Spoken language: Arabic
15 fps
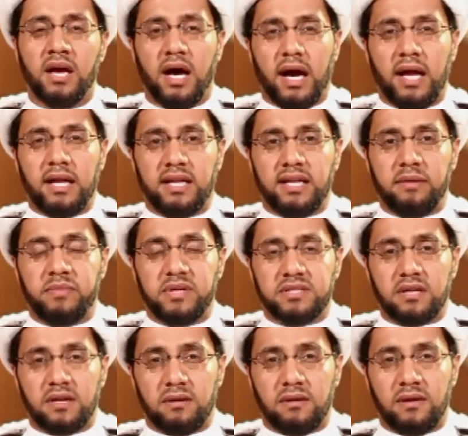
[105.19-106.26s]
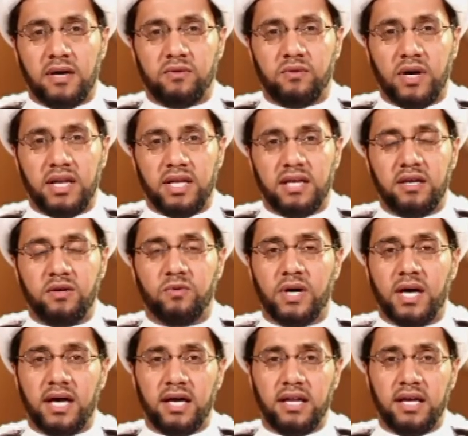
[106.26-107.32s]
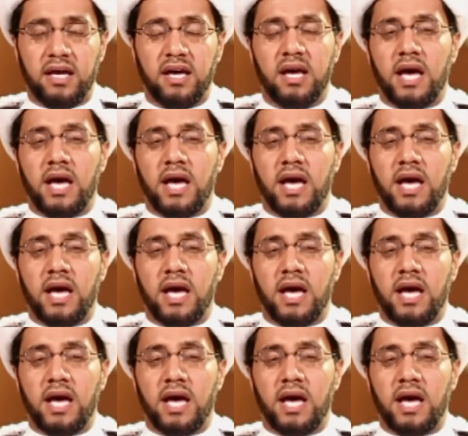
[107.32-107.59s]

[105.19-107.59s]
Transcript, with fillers: على النبي صلى الله عليه واله